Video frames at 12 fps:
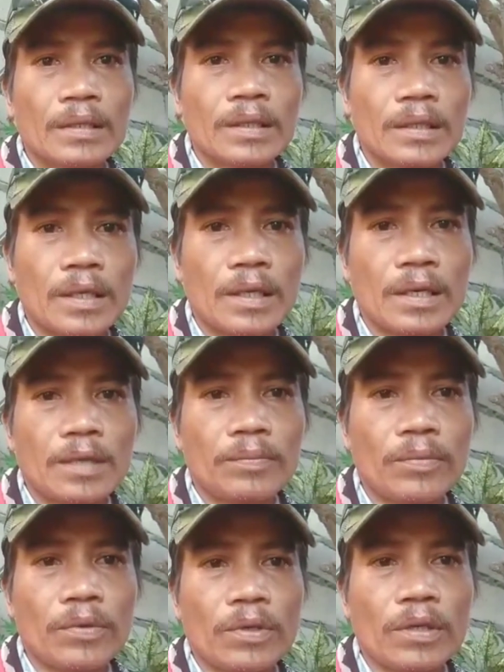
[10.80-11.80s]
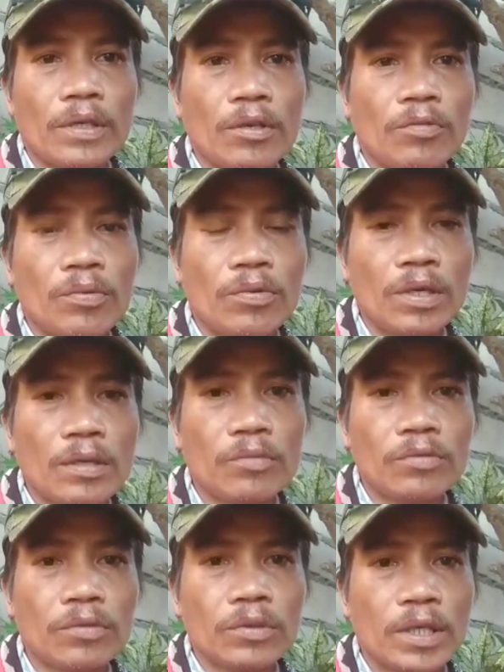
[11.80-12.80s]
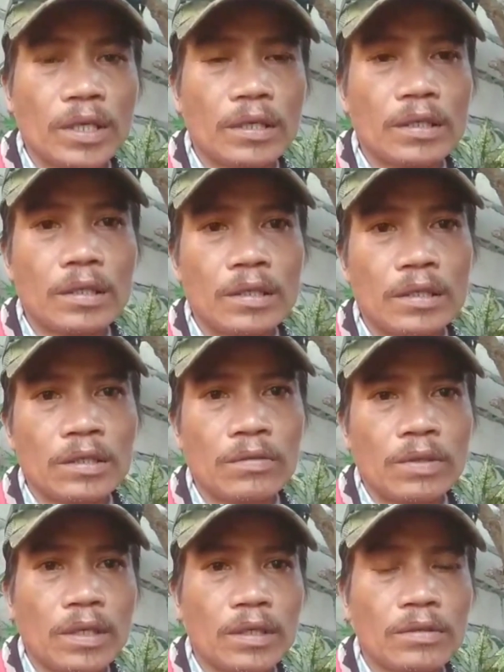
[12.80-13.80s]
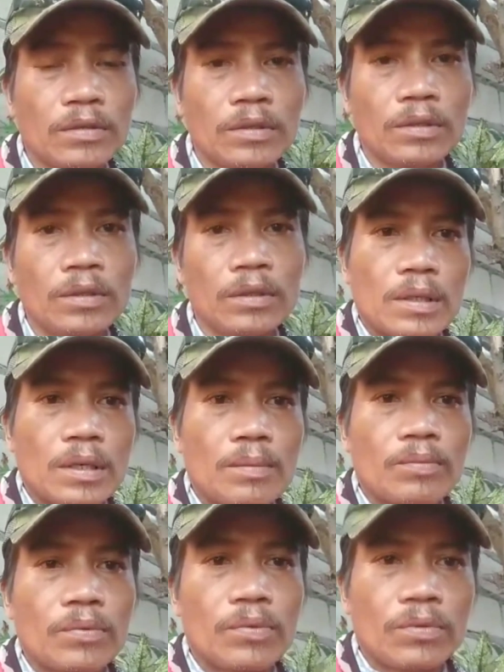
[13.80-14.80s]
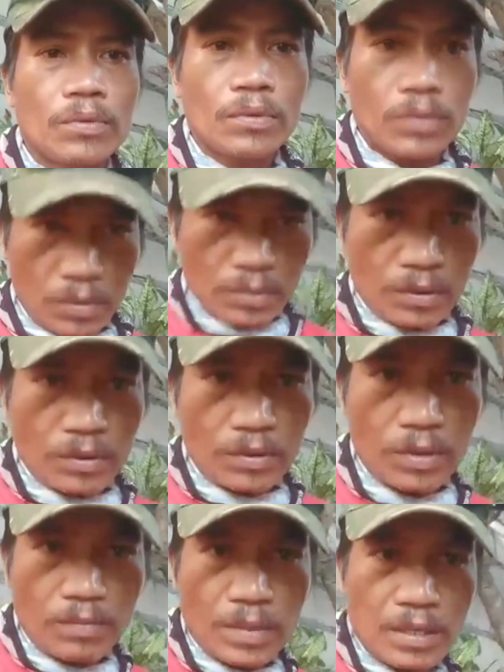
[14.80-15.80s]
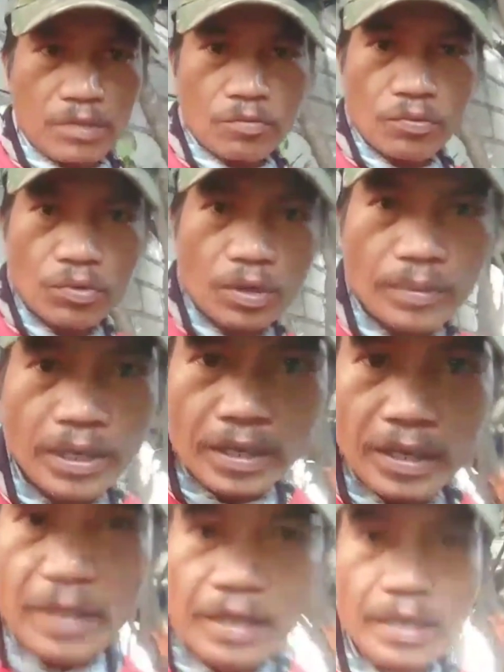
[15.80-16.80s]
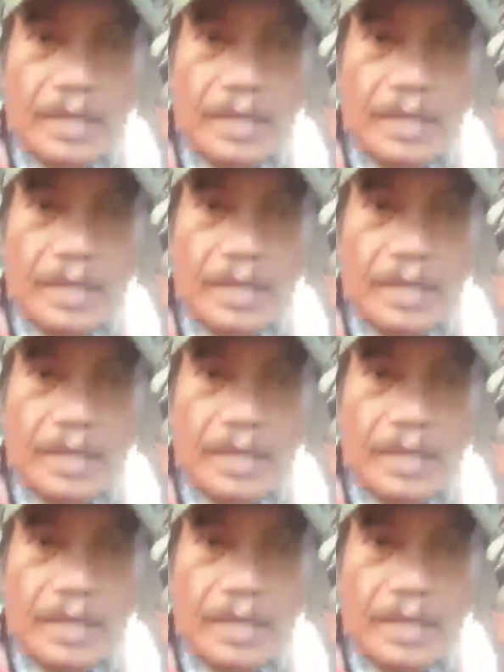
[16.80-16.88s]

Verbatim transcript: Sa Tarlac po, hindi ko po alam kung saan eskwela doon. Kaya po, samahan nyo po kami.